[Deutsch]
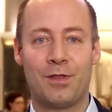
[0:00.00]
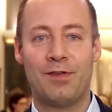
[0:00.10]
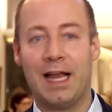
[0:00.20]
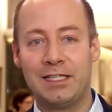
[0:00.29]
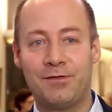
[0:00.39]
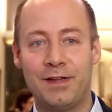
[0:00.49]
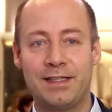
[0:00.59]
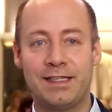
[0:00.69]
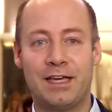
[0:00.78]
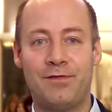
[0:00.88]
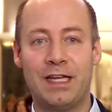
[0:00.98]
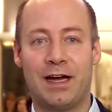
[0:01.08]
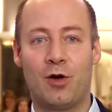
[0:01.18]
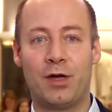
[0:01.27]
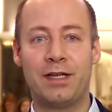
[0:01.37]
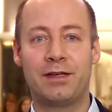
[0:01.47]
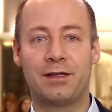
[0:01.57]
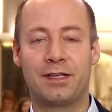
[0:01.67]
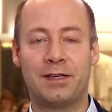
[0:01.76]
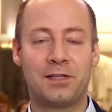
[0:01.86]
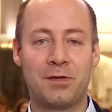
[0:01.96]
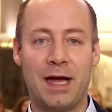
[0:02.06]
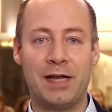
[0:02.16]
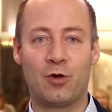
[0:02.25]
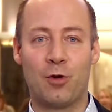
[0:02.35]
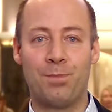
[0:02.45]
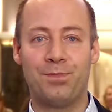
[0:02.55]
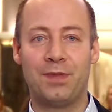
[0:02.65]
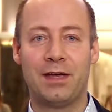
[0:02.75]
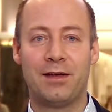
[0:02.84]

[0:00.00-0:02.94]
Vielleicht finden sich ja wieder auch in Kirchgemeindegruppen